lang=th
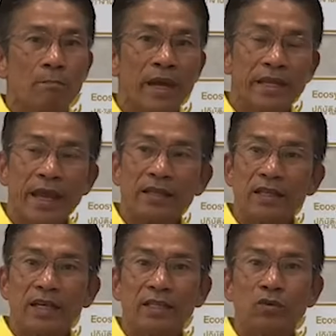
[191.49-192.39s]
ใบแจ้ง
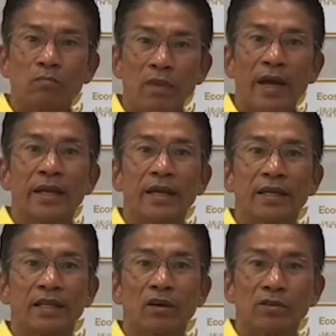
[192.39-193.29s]
เตือนทุกใบเนี่
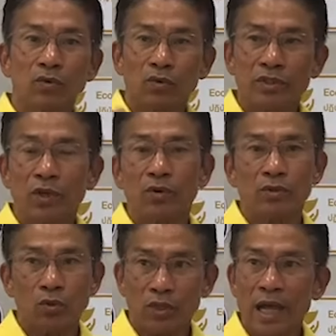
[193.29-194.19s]
ยจะต้องถูกส่ง
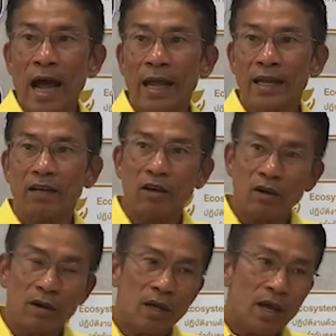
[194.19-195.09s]
ถูกถ่ายแล้วก็